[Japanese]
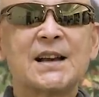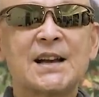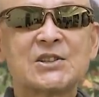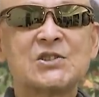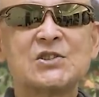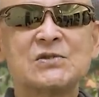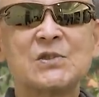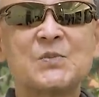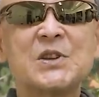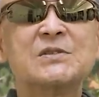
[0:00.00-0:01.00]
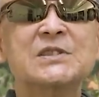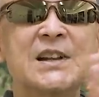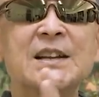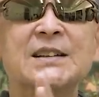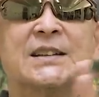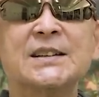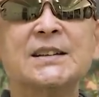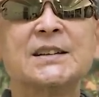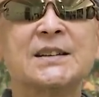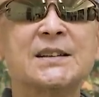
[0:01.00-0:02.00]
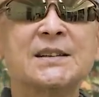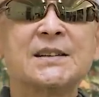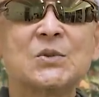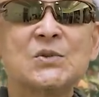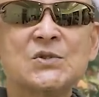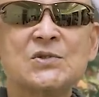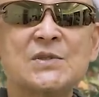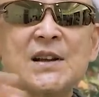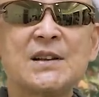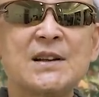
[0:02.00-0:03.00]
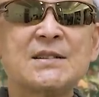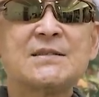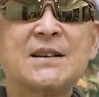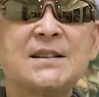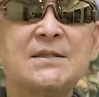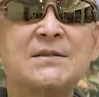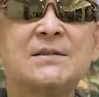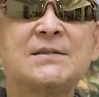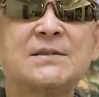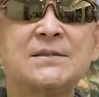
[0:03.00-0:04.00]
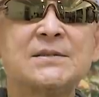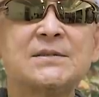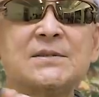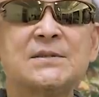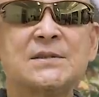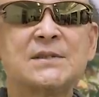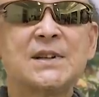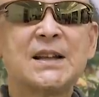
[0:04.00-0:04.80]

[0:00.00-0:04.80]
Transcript: 80をピークにね、うんうんうん、えー、この10年間ぐらいの、